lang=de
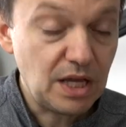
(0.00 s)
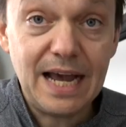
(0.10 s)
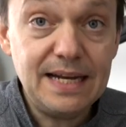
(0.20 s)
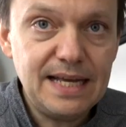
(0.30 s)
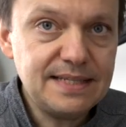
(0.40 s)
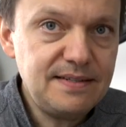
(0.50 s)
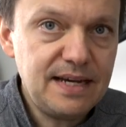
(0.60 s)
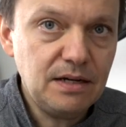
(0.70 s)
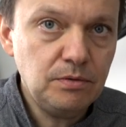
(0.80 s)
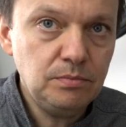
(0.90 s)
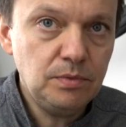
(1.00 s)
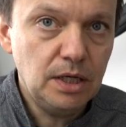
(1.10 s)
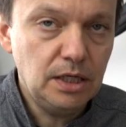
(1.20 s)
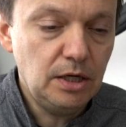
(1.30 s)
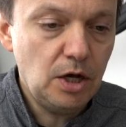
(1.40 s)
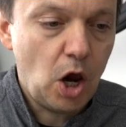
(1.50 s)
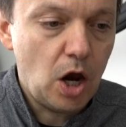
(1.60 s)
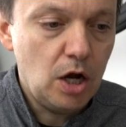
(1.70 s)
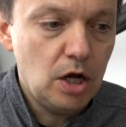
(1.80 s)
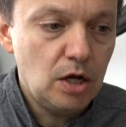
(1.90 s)
einen externen äh,
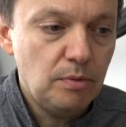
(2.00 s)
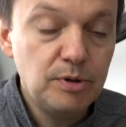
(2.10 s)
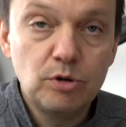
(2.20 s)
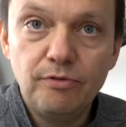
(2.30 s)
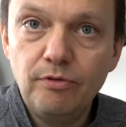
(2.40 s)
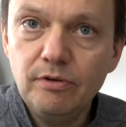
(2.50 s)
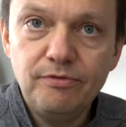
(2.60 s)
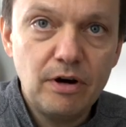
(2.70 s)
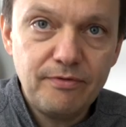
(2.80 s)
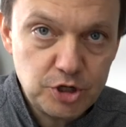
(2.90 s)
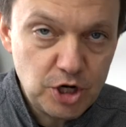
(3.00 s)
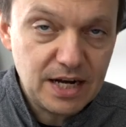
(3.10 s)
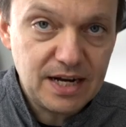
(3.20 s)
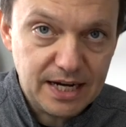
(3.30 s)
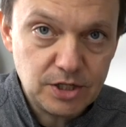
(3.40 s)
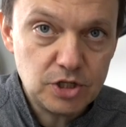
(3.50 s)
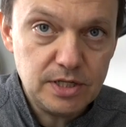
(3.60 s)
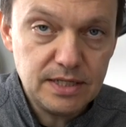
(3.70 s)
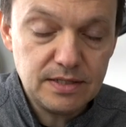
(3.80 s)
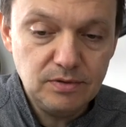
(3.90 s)
Mikrofonvorverstärker
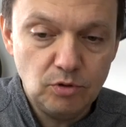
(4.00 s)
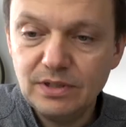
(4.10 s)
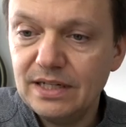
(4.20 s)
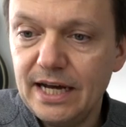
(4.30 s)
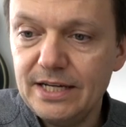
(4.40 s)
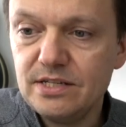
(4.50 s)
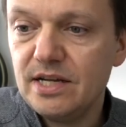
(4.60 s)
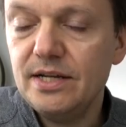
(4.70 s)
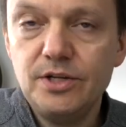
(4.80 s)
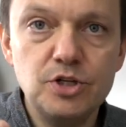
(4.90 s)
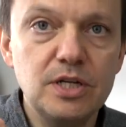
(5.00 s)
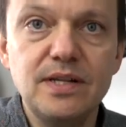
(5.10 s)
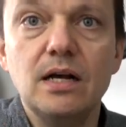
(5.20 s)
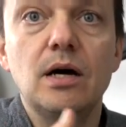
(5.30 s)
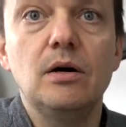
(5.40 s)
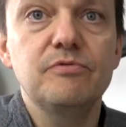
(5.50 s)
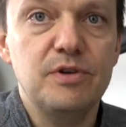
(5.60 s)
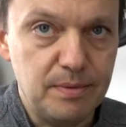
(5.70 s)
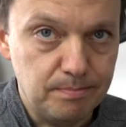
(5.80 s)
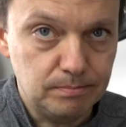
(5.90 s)
anschließen und gleichzeitig Gesang
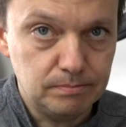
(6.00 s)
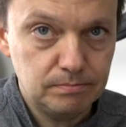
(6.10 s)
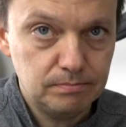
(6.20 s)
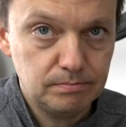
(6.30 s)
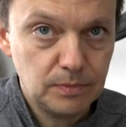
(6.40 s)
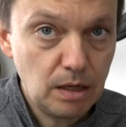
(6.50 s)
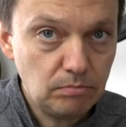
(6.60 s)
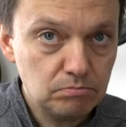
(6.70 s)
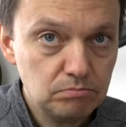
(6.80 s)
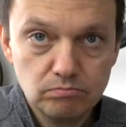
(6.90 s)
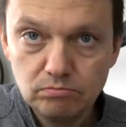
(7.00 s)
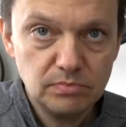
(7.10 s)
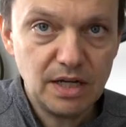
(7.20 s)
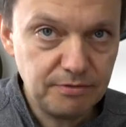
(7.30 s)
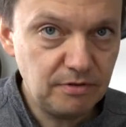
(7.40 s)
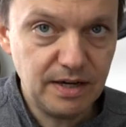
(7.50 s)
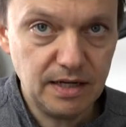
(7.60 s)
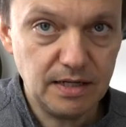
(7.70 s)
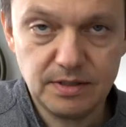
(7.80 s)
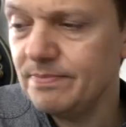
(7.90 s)
aufnehmen. Ja? Dafür wäre
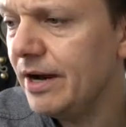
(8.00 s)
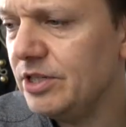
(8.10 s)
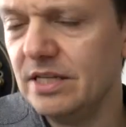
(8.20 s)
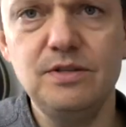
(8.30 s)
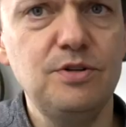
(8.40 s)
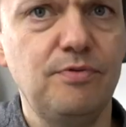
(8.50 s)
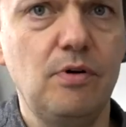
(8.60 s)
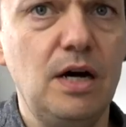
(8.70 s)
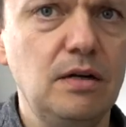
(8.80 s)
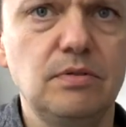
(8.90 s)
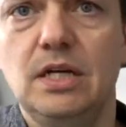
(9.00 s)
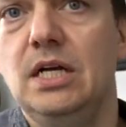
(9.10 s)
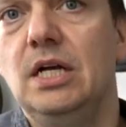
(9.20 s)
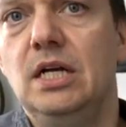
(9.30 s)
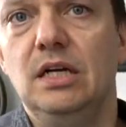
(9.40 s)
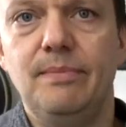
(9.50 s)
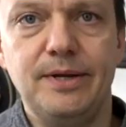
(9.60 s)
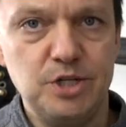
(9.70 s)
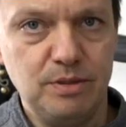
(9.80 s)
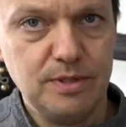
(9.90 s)
das. Das mache ich jetzt nicht vor. Äh,
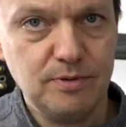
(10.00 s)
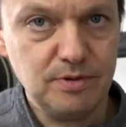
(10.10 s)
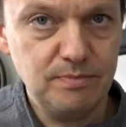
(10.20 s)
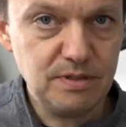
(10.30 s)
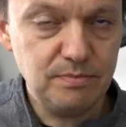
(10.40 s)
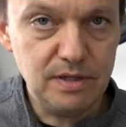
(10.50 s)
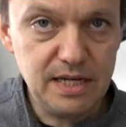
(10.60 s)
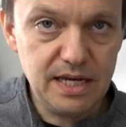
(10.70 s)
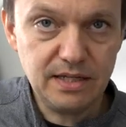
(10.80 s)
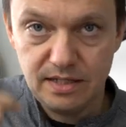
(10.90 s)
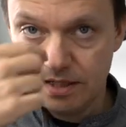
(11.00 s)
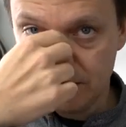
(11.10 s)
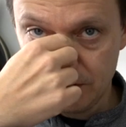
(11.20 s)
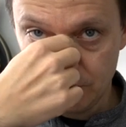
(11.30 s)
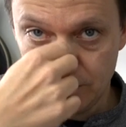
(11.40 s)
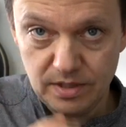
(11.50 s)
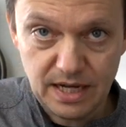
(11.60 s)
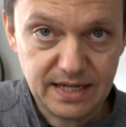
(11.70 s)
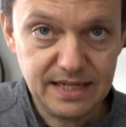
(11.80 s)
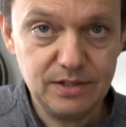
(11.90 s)
meine Stimme ist noch so ein bisschen belegt, hier schön
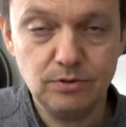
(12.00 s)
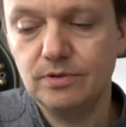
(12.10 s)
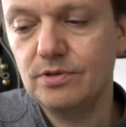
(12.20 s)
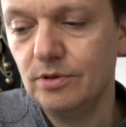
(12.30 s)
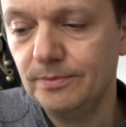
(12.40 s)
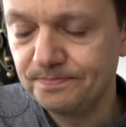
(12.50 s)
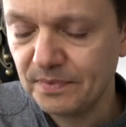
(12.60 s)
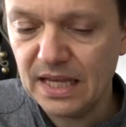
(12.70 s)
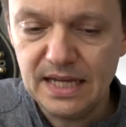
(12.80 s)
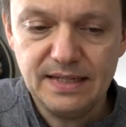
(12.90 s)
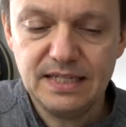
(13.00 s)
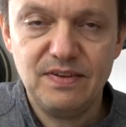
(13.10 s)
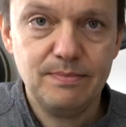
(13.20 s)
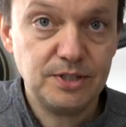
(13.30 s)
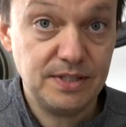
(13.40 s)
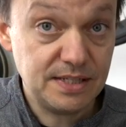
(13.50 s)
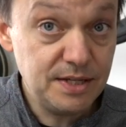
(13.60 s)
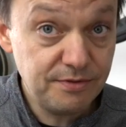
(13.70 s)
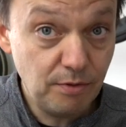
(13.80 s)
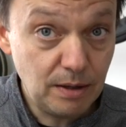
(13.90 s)
Erkältung und so. Deswegen mache ich es jetzt
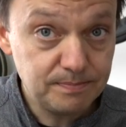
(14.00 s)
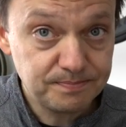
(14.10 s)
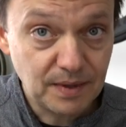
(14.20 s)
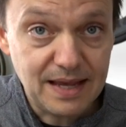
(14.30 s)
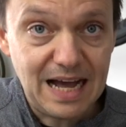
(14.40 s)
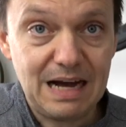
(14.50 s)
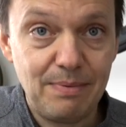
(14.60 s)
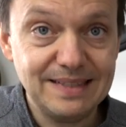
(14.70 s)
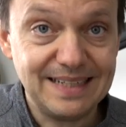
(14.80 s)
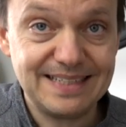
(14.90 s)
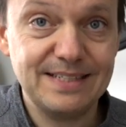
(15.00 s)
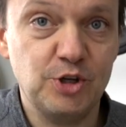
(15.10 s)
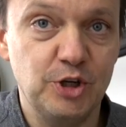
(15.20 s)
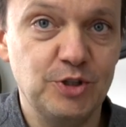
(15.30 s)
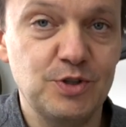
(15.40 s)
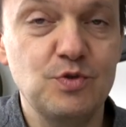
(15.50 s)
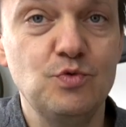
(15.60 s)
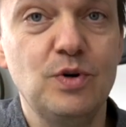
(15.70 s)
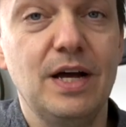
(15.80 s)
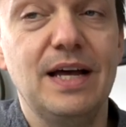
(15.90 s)
nicht vor. Aber das könntest
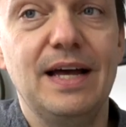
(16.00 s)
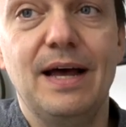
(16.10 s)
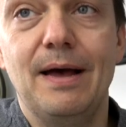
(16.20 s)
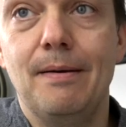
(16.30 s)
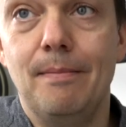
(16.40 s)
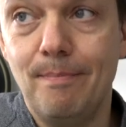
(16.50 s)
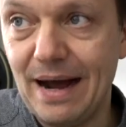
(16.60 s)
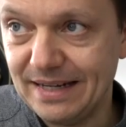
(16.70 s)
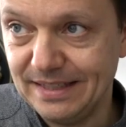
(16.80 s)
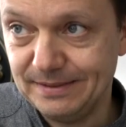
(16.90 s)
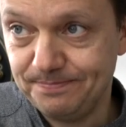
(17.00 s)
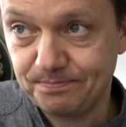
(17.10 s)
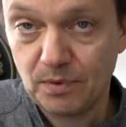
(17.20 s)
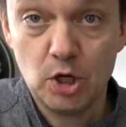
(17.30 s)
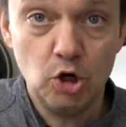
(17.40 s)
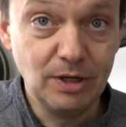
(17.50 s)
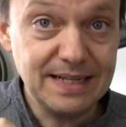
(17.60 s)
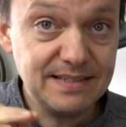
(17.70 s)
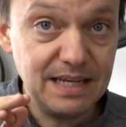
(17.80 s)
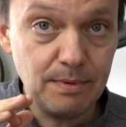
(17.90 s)
du machen. Und
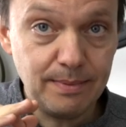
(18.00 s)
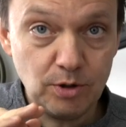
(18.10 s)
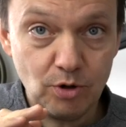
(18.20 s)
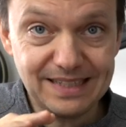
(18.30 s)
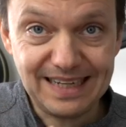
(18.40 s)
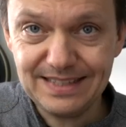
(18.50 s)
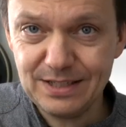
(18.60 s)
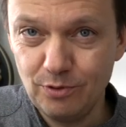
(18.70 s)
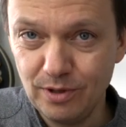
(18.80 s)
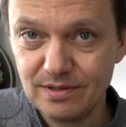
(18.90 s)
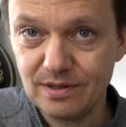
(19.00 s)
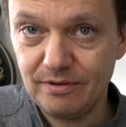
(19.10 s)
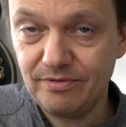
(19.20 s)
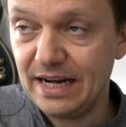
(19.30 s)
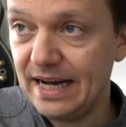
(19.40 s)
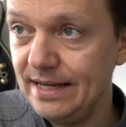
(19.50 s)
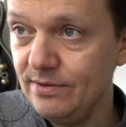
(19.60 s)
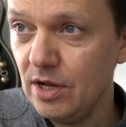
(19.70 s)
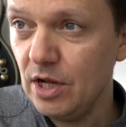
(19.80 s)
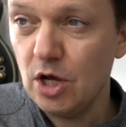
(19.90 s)
jetzt gehen wir mal noch ganz kurz drauf
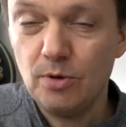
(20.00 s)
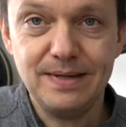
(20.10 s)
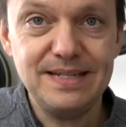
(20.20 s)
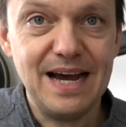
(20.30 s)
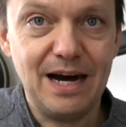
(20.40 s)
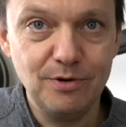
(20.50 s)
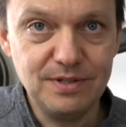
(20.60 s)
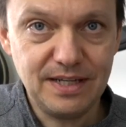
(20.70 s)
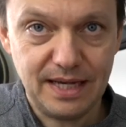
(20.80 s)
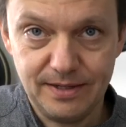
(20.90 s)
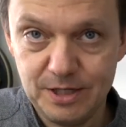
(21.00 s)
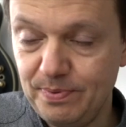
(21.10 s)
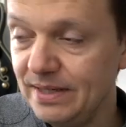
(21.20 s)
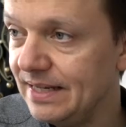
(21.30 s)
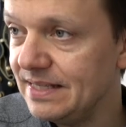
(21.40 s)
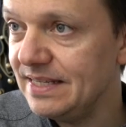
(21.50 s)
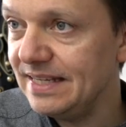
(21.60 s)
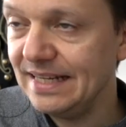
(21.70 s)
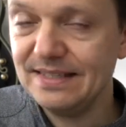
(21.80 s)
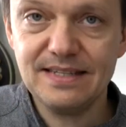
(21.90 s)
ein, bei die Ausgänge. Ich bin ja jetzt die
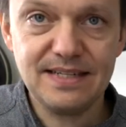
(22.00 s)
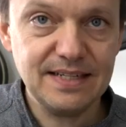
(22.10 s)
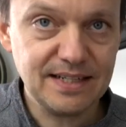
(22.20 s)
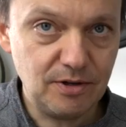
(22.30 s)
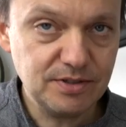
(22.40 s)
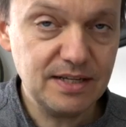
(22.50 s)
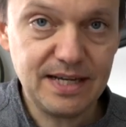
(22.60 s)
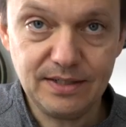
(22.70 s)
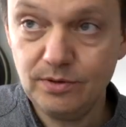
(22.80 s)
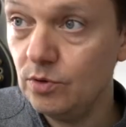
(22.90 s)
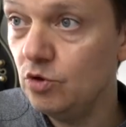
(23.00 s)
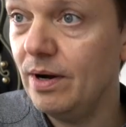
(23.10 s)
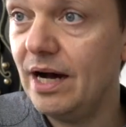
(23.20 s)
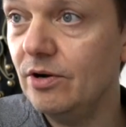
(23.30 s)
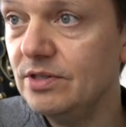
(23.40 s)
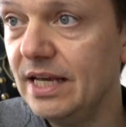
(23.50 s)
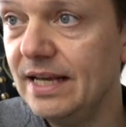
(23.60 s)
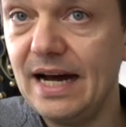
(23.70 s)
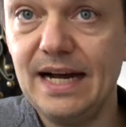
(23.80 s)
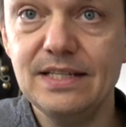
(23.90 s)
ganze Zeit rausgegangen über
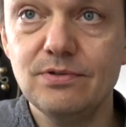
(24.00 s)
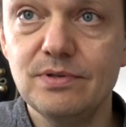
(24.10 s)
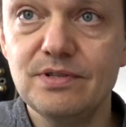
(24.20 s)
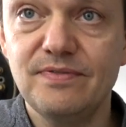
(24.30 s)
Ausgänge 1 und